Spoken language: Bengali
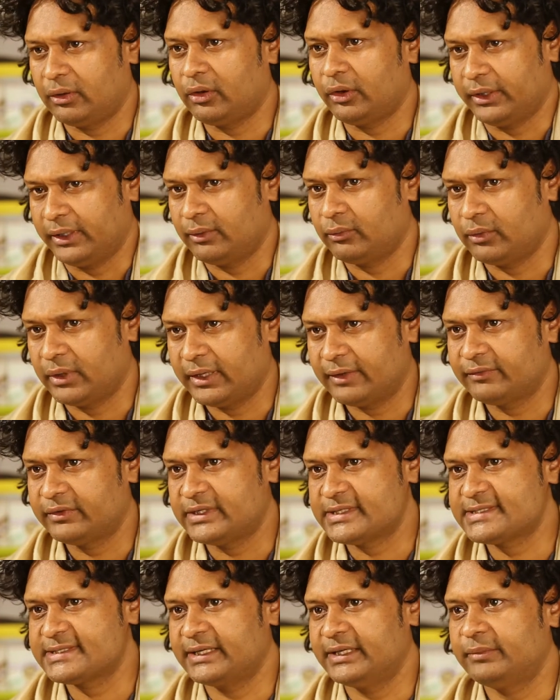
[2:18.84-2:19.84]
অনেক ওয়ান অফ
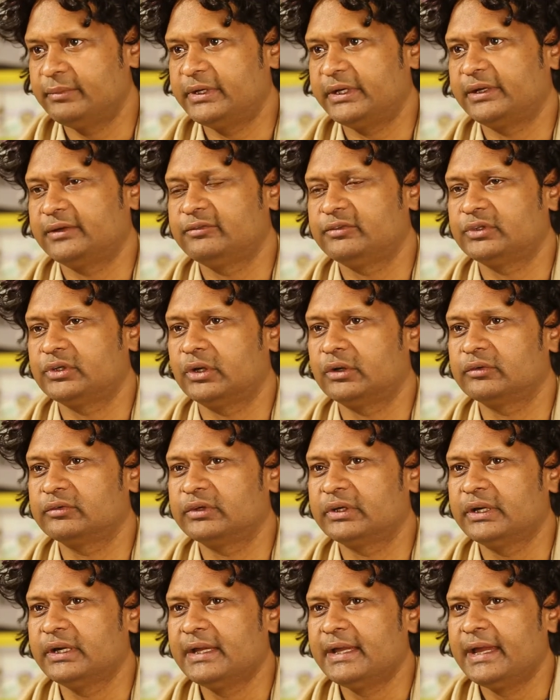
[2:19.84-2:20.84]
দ্য সেলিব্রেটেড
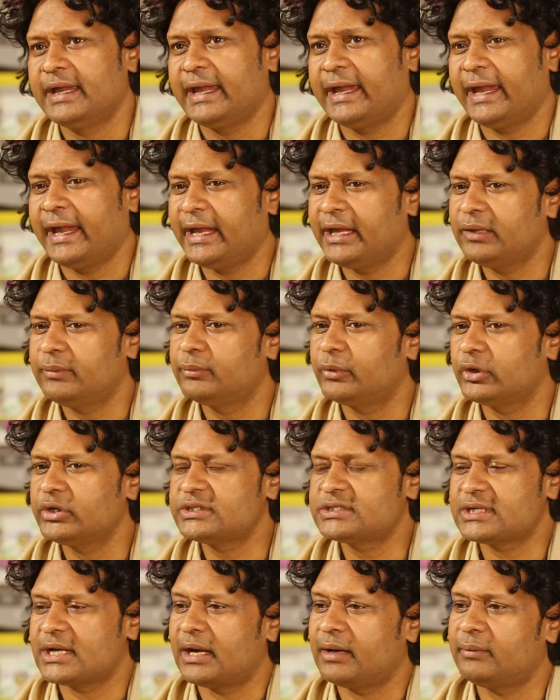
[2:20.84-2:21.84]
ফটোগ্রাফার এই
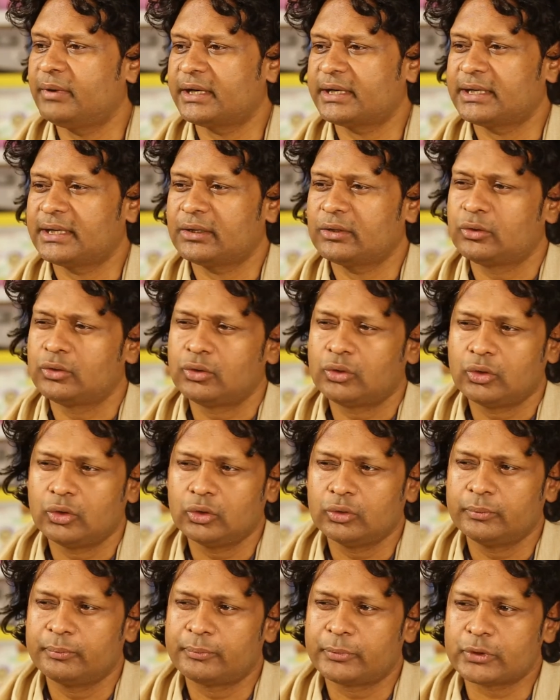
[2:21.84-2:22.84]
বইটা আমাকে
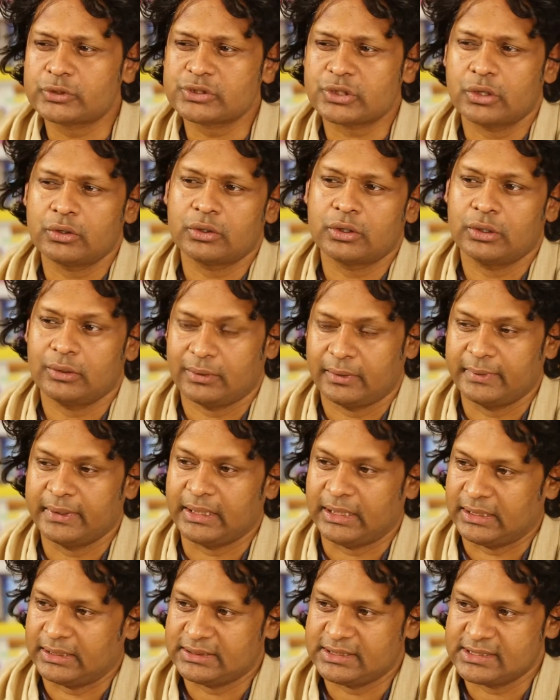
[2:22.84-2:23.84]
খুব প্রচণ্ডভাবে
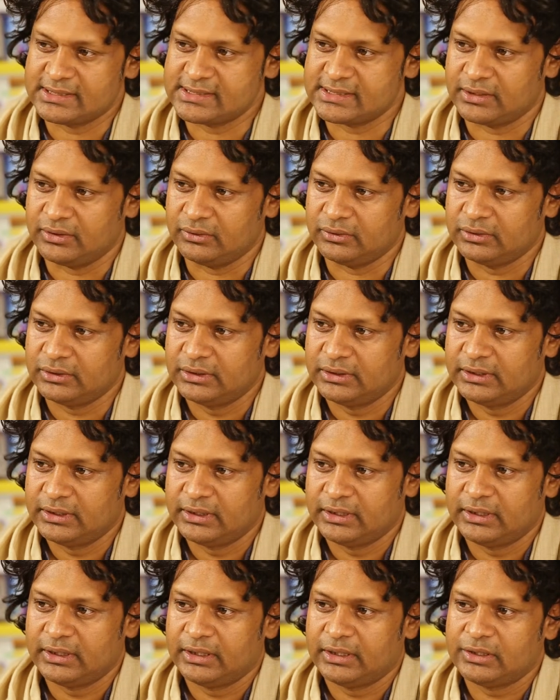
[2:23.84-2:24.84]
নাড়া দিয়েছিল
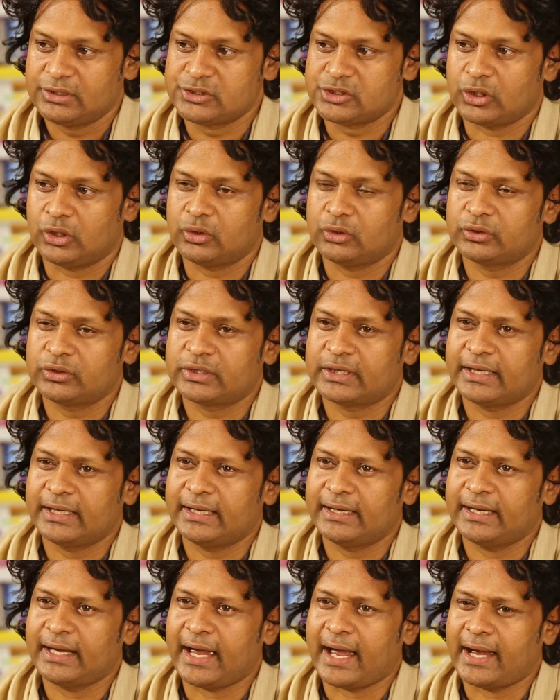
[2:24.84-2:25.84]
জগৎকে
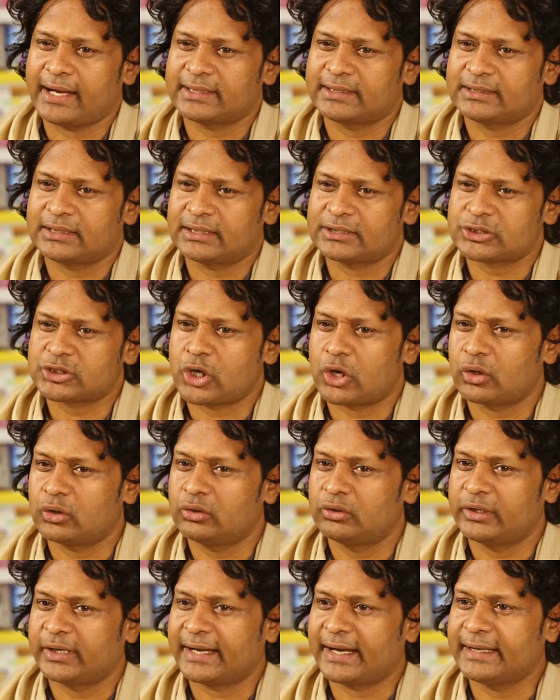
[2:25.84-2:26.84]
একটা
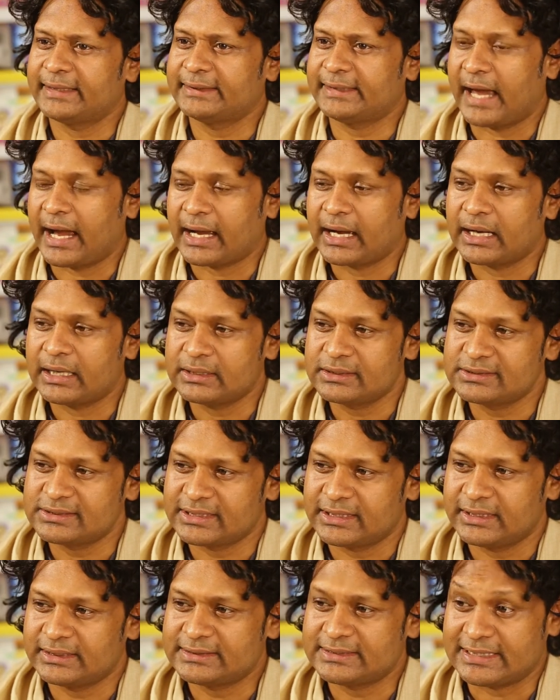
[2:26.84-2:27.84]
সরলরেখায় দেখার
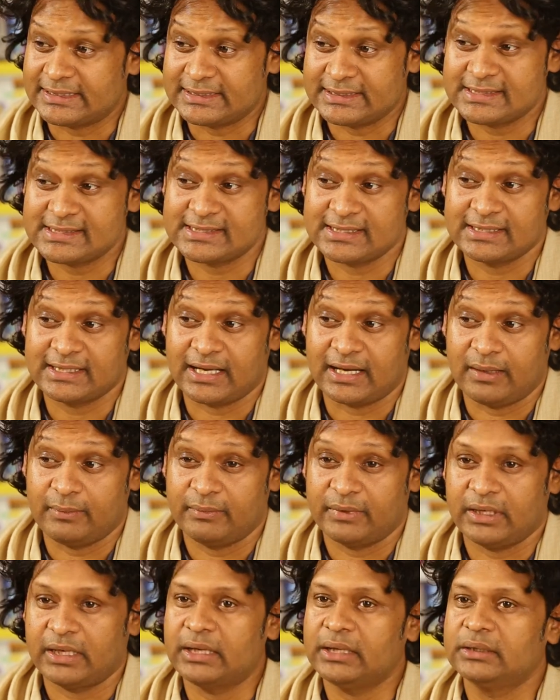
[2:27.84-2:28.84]
যে টেন্ডেন্সিতে
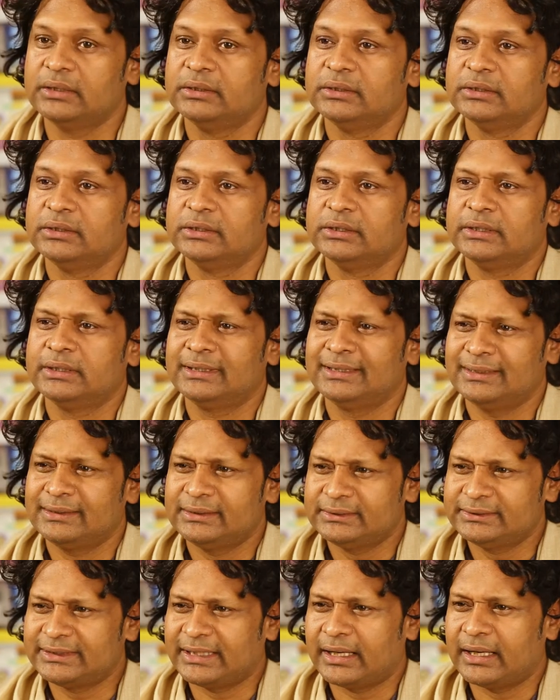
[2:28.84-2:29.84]
আমরা
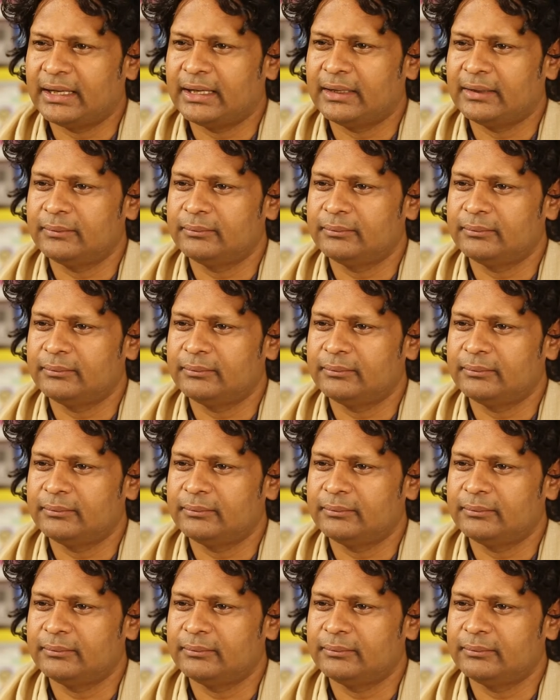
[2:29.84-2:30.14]
যারা